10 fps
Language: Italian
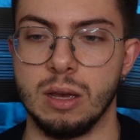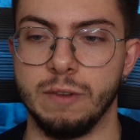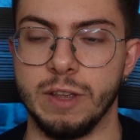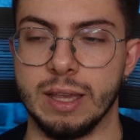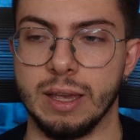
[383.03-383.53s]

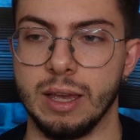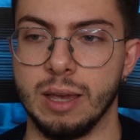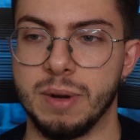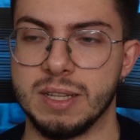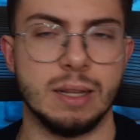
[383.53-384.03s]

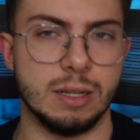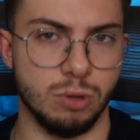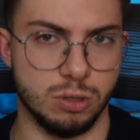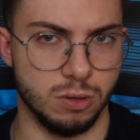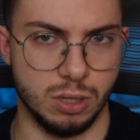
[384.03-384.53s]
Avete presente la
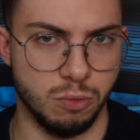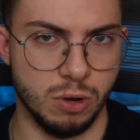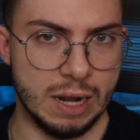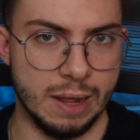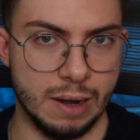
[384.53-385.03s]
situazione di
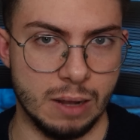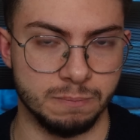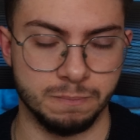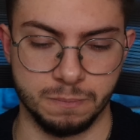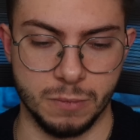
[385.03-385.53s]

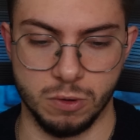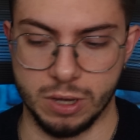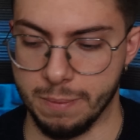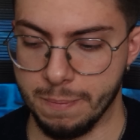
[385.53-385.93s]
Bugalalla? Ok.